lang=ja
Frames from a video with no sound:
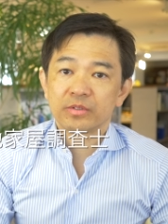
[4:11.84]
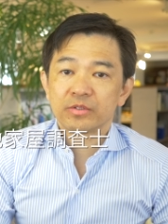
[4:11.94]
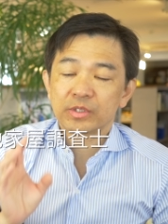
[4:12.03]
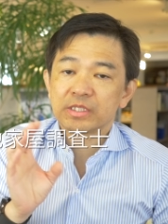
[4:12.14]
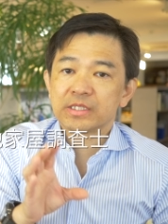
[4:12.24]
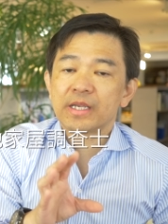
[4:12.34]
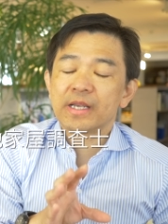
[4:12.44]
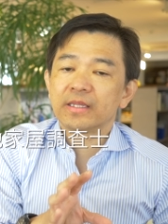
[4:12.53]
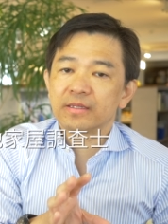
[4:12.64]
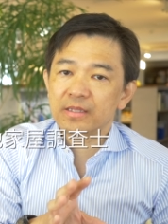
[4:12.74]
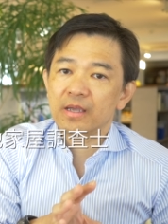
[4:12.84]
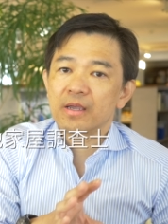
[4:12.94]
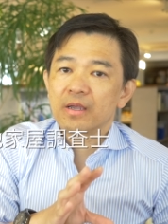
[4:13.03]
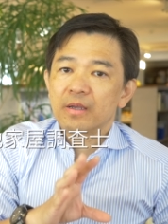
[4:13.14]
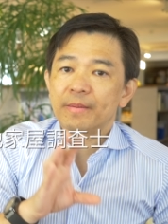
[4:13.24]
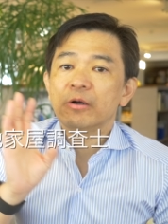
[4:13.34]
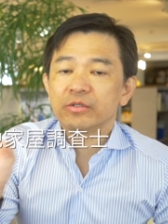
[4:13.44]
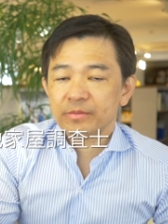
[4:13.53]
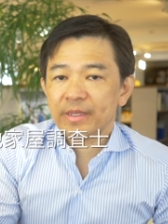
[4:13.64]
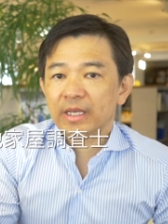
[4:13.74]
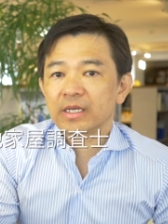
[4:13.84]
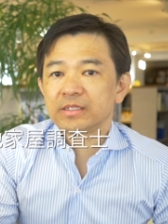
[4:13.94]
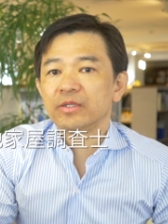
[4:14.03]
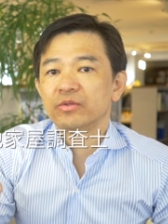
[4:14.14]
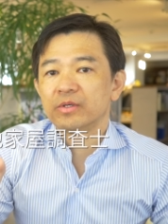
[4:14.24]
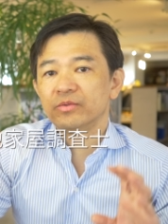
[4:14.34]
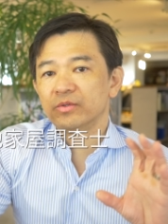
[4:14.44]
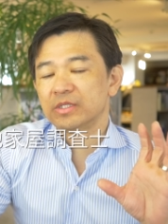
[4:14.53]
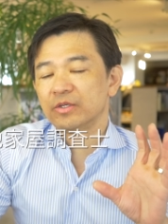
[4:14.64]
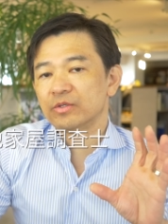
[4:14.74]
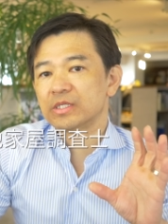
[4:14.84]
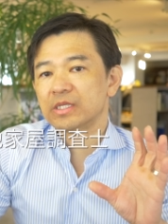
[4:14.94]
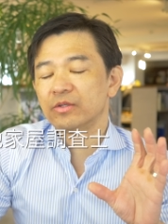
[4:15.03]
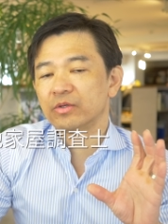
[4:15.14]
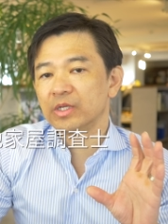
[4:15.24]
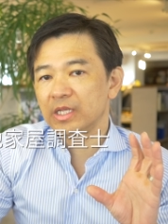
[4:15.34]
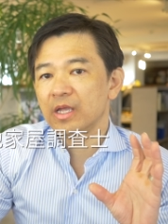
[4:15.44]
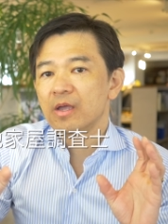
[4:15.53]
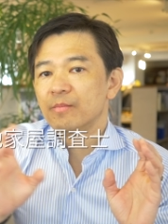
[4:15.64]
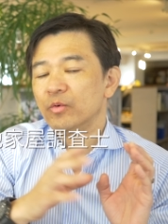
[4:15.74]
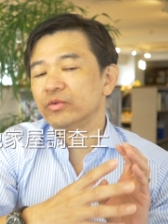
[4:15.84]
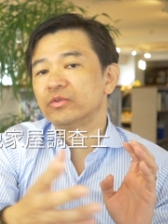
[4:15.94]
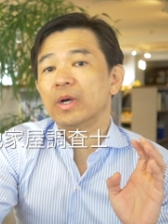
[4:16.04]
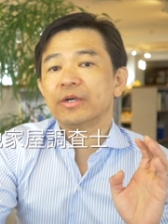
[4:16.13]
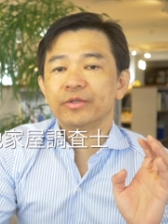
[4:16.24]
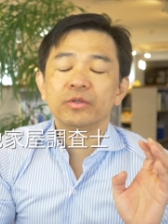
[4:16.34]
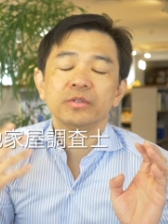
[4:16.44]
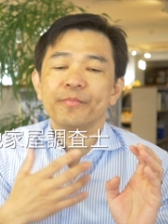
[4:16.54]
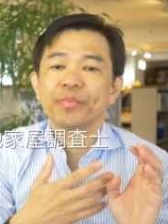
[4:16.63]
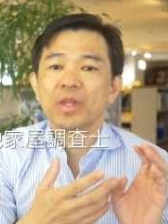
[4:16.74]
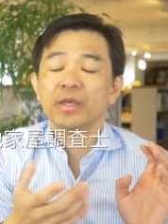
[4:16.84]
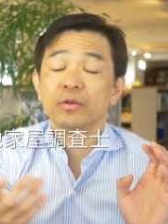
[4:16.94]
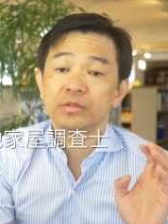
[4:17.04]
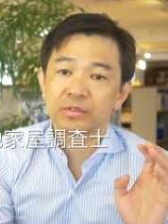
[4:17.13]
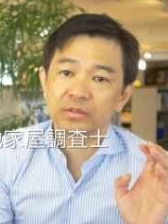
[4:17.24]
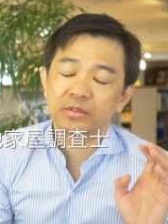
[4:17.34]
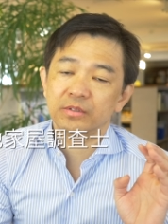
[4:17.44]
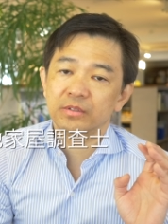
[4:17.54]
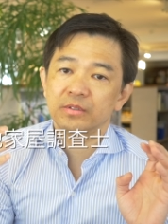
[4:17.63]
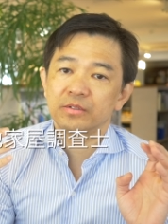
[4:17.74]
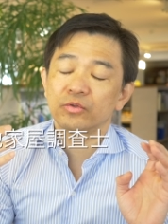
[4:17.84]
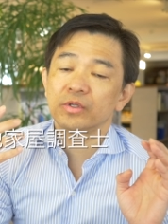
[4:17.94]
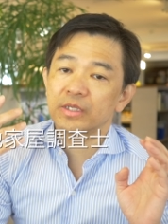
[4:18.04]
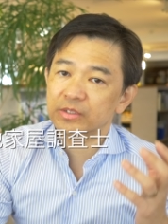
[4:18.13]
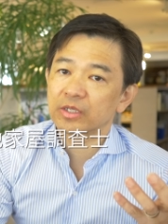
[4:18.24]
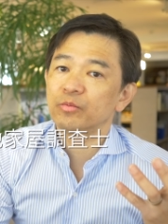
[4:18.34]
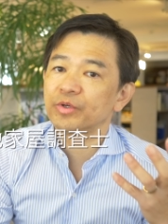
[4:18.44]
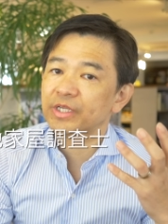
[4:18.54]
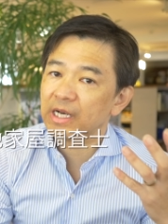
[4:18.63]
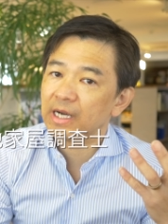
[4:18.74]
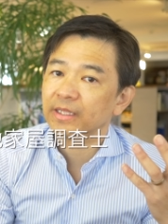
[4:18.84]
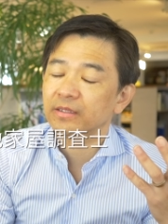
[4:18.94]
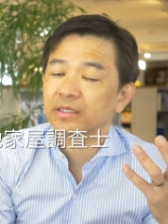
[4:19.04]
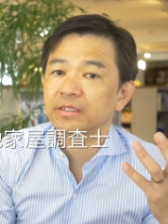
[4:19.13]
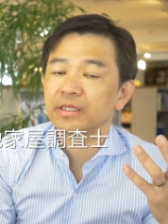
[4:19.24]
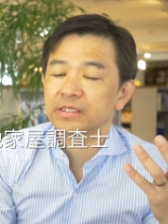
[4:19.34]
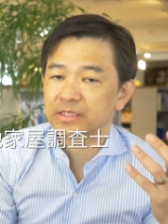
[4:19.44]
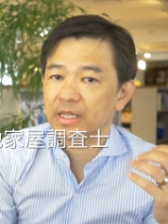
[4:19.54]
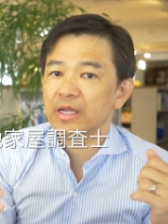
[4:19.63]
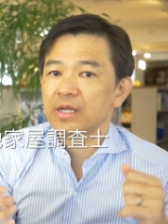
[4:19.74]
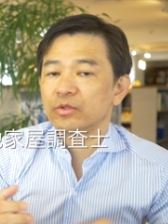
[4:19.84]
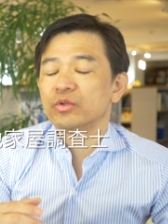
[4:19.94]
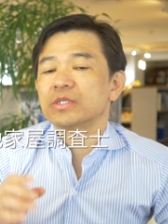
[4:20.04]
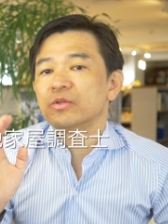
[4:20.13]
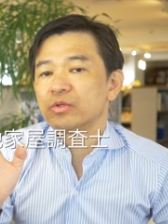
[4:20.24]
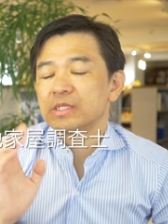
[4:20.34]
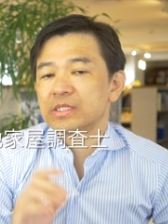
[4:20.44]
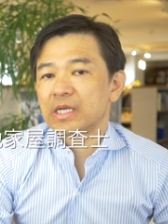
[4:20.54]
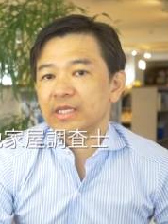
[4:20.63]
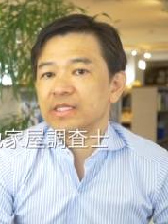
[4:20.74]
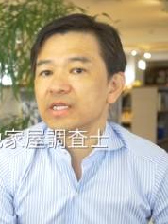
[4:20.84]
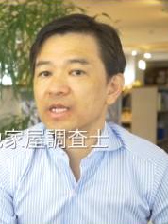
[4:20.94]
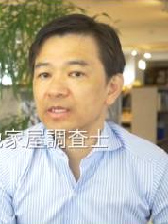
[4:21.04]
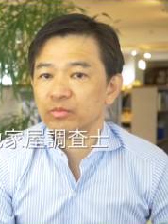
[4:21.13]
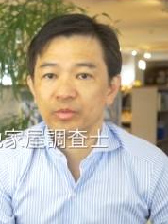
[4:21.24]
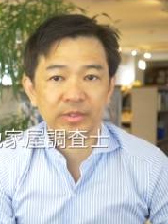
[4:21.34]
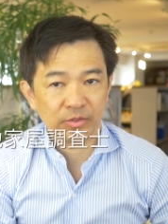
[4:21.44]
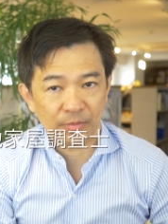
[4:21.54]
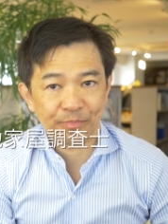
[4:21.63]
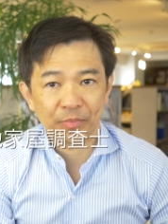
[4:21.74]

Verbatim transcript: 調査者さんになって、まハウスメーカーさんとか不動産業者さんとかにもうフットワークよく営業する外での作業も気にならないって方はですね土地価格調査さんいいんじゃないかと思いますよ